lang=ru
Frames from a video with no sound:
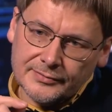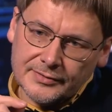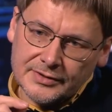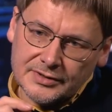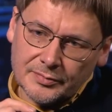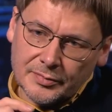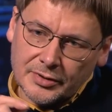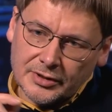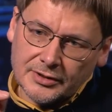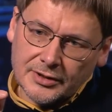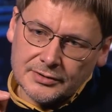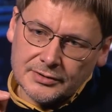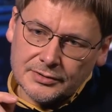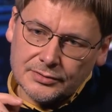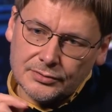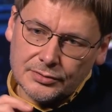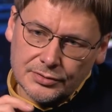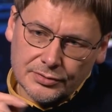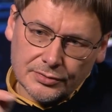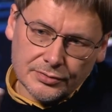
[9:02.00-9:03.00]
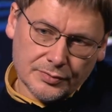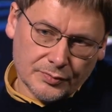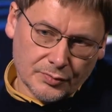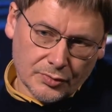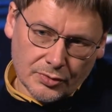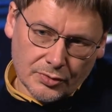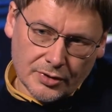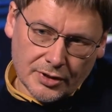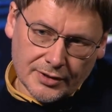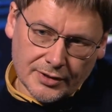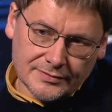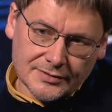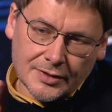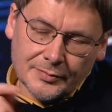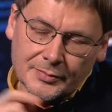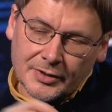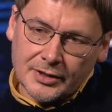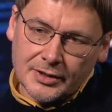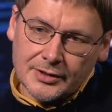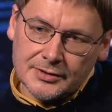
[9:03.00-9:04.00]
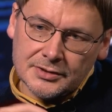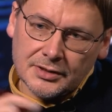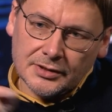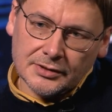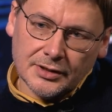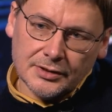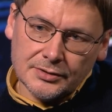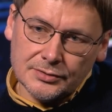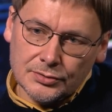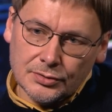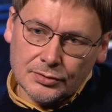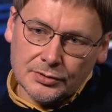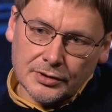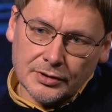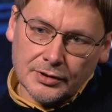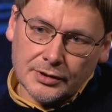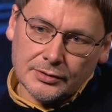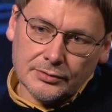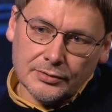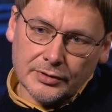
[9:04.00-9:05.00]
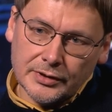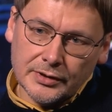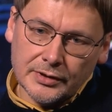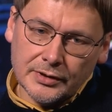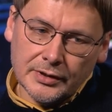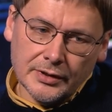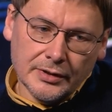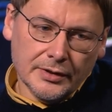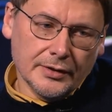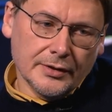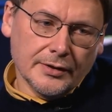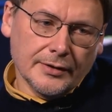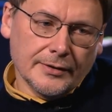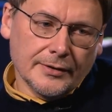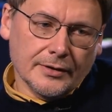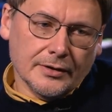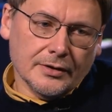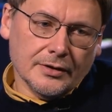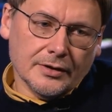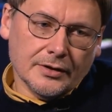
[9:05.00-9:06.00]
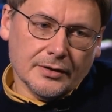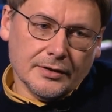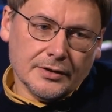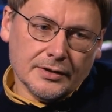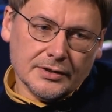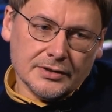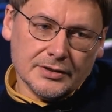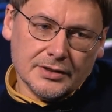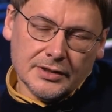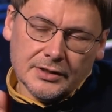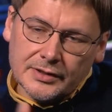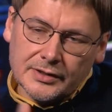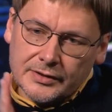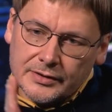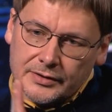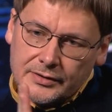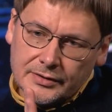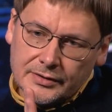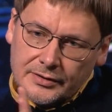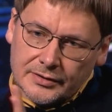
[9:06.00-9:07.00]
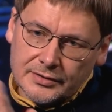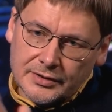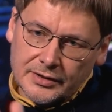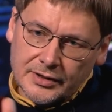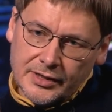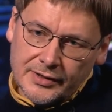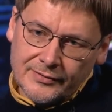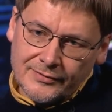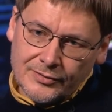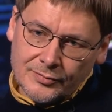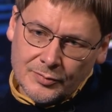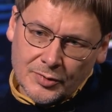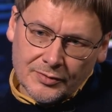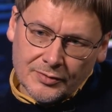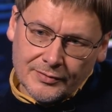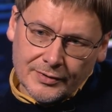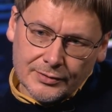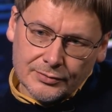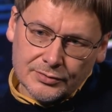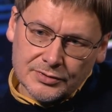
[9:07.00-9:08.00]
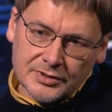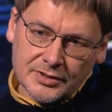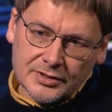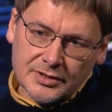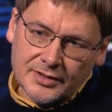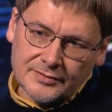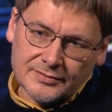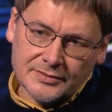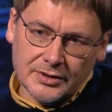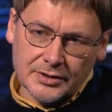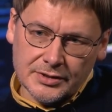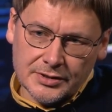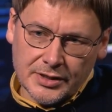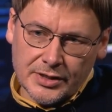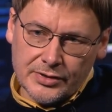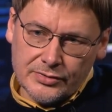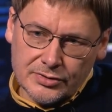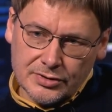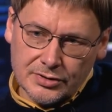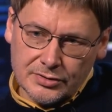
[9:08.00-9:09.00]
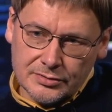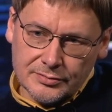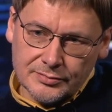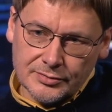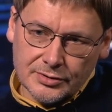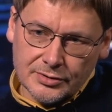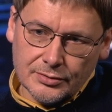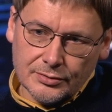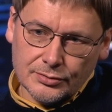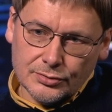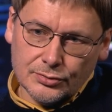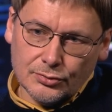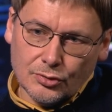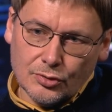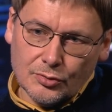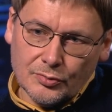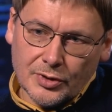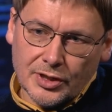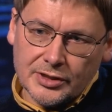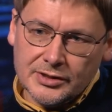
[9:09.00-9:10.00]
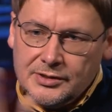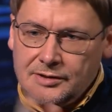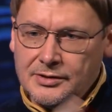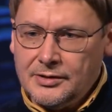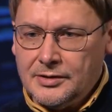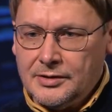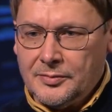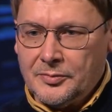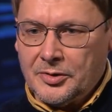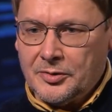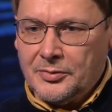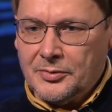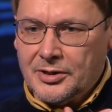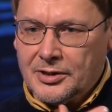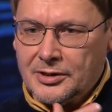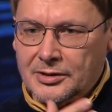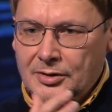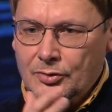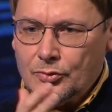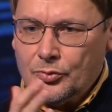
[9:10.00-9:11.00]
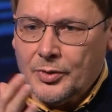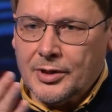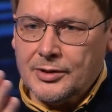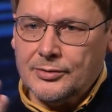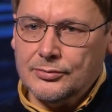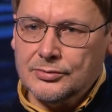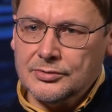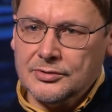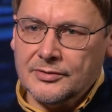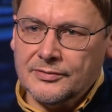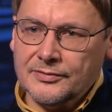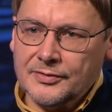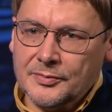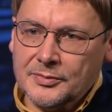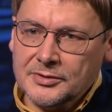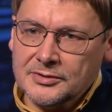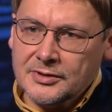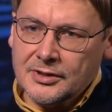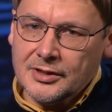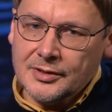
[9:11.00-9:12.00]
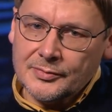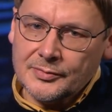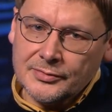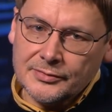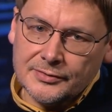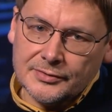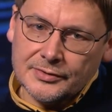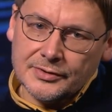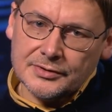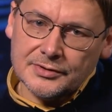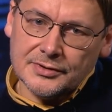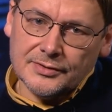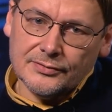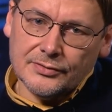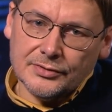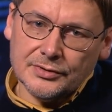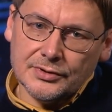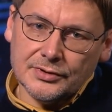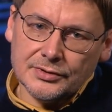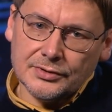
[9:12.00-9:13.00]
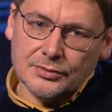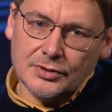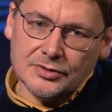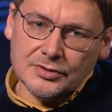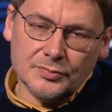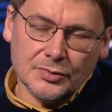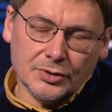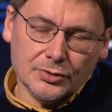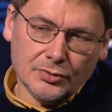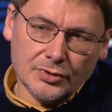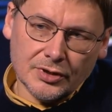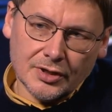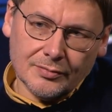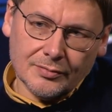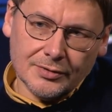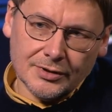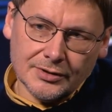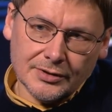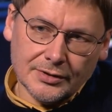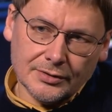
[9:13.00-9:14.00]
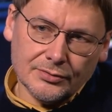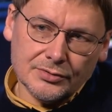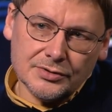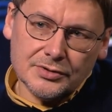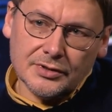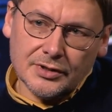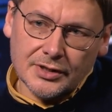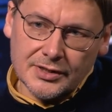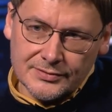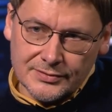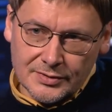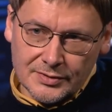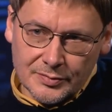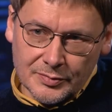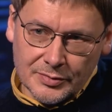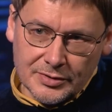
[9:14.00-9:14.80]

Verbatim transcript: изобретался тоже очень много раз. В самых разных таксонах, которые Э, шли э, деревьями эволюции, не встречающиеся друг с другом. Один, например, это у моллюсков, и мы знаем э, сегодня, что осьминоги обладают очень развитым